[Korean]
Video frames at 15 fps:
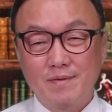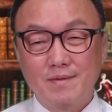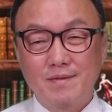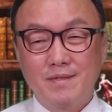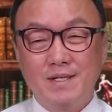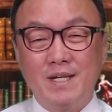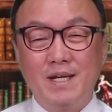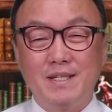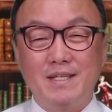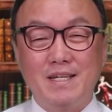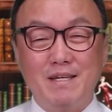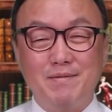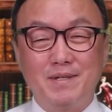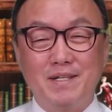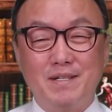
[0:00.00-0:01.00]
그런데
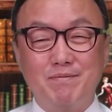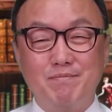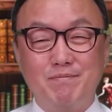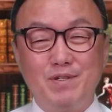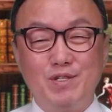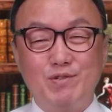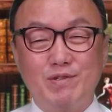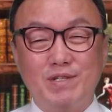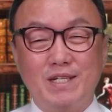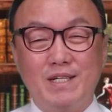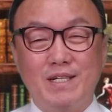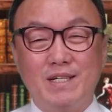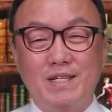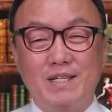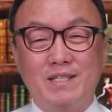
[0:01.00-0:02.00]
이번에는
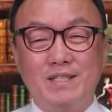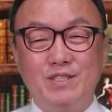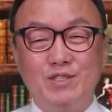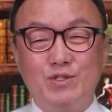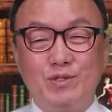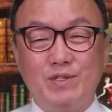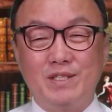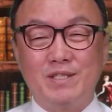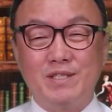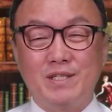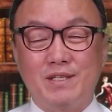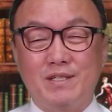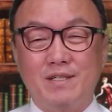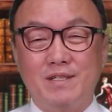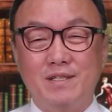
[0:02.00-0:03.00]
민주당을 향해 큰 소리를
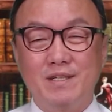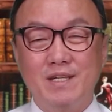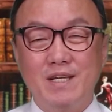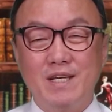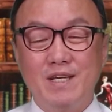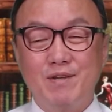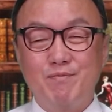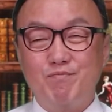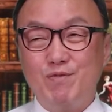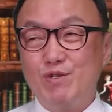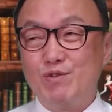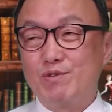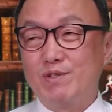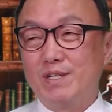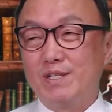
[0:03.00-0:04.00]
쳤던
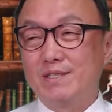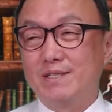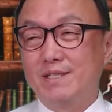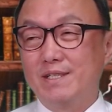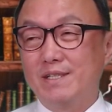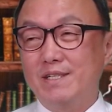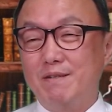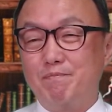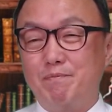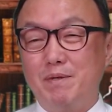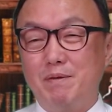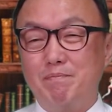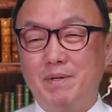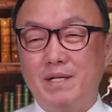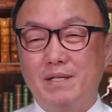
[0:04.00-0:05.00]
민주당을 그렇게
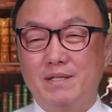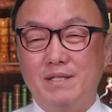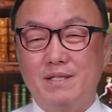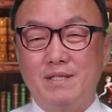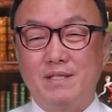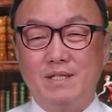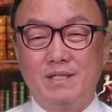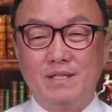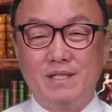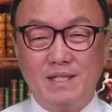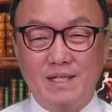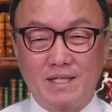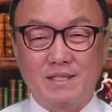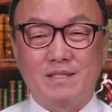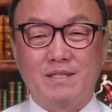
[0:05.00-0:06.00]
비판했던
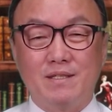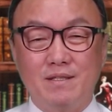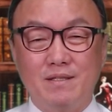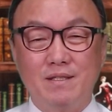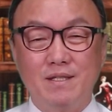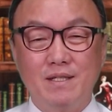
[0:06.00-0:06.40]
정의당에서